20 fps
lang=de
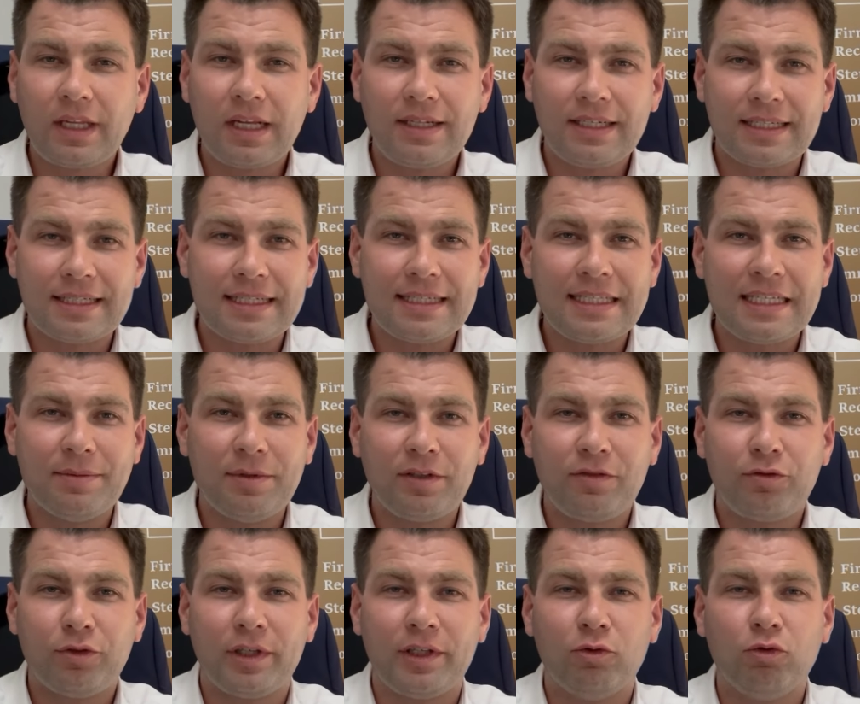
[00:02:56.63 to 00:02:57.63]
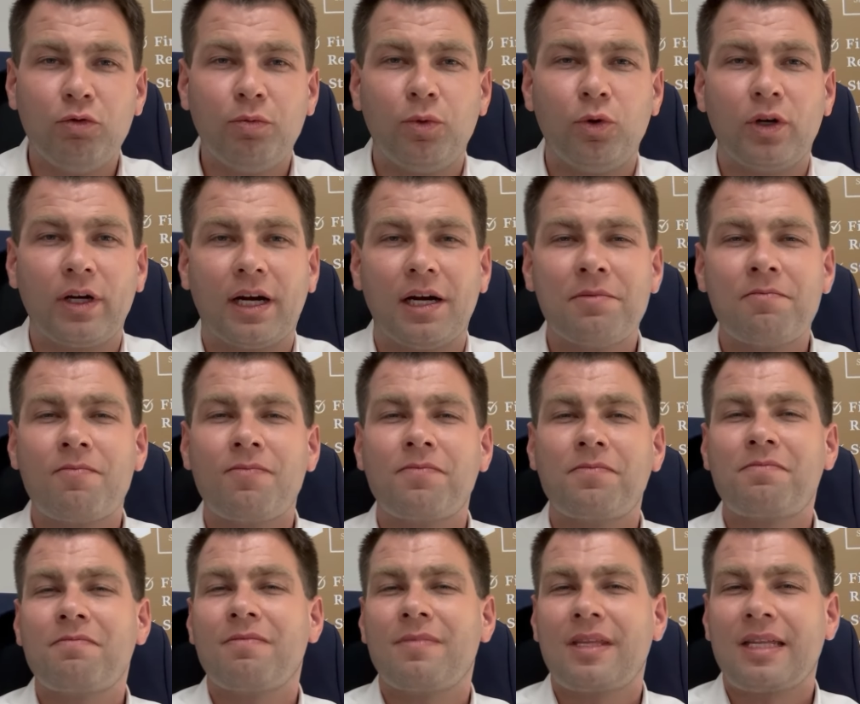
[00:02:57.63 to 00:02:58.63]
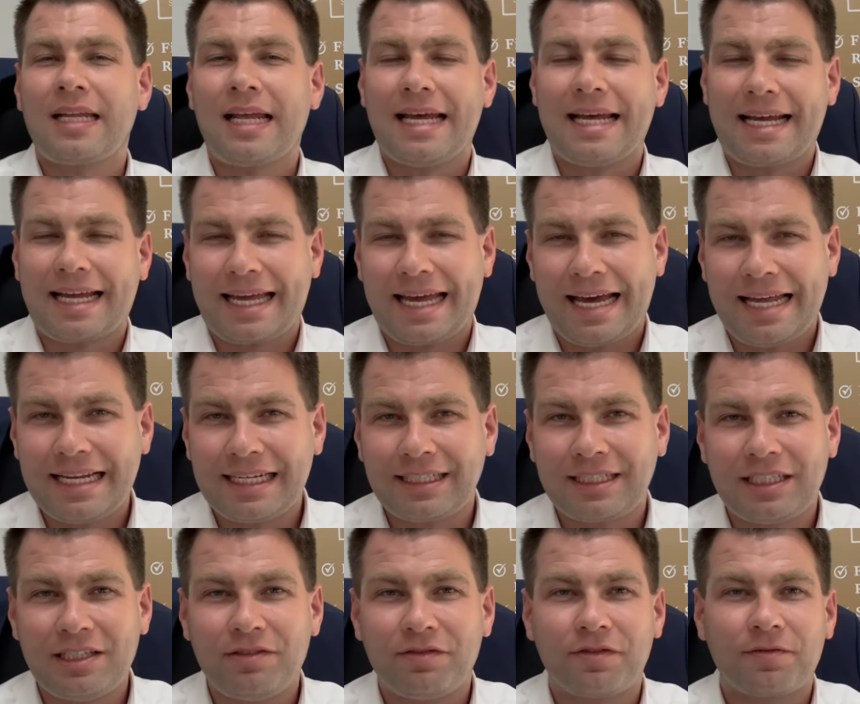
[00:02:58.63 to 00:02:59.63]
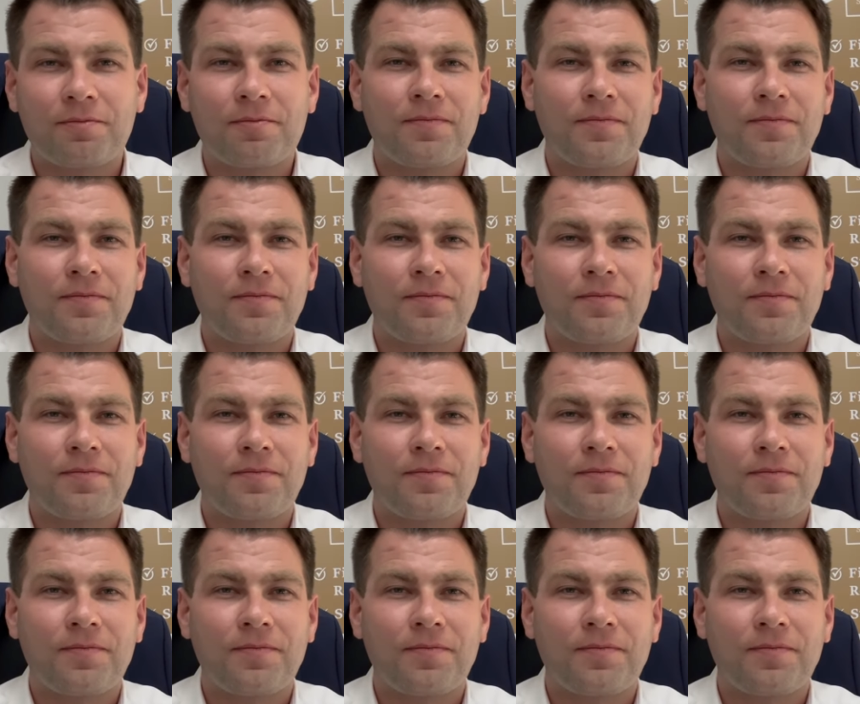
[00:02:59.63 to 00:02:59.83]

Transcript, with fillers: Das ist nämlich für EU-Bürger relativ